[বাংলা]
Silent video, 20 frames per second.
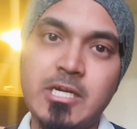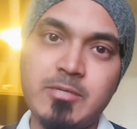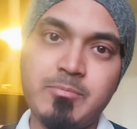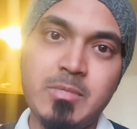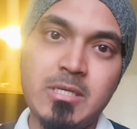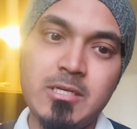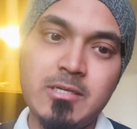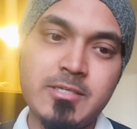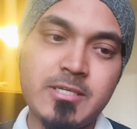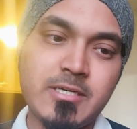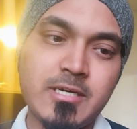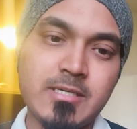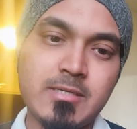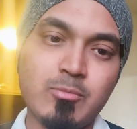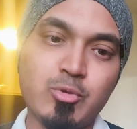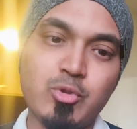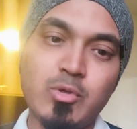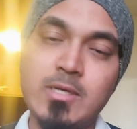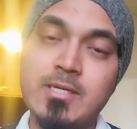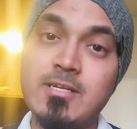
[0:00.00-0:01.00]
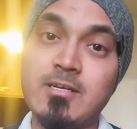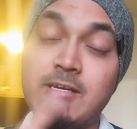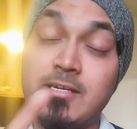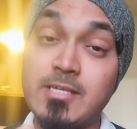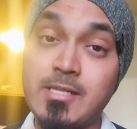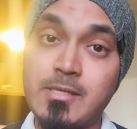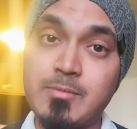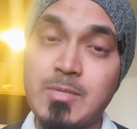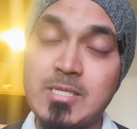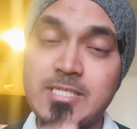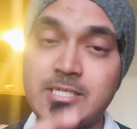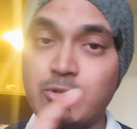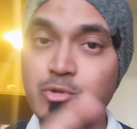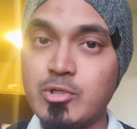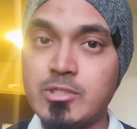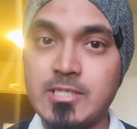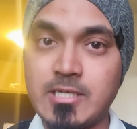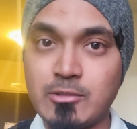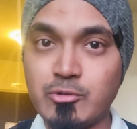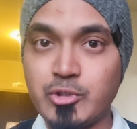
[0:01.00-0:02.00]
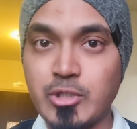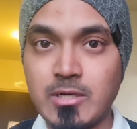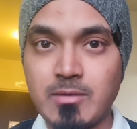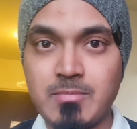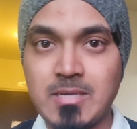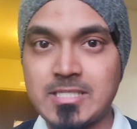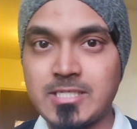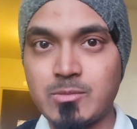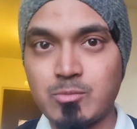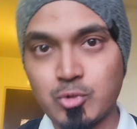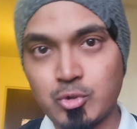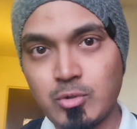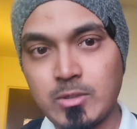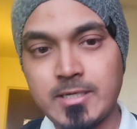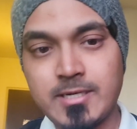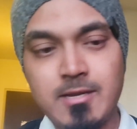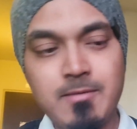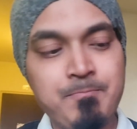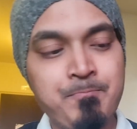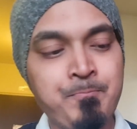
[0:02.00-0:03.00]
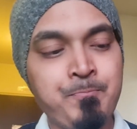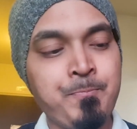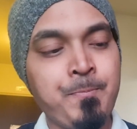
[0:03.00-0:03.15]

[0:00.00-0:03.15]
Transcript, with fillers: ষাট মিলিলিটারের একটা বোতল এটা লেটেস্ট ব্যাচের দু হাজার একুশ সালের ব্যাচের বোতল এটা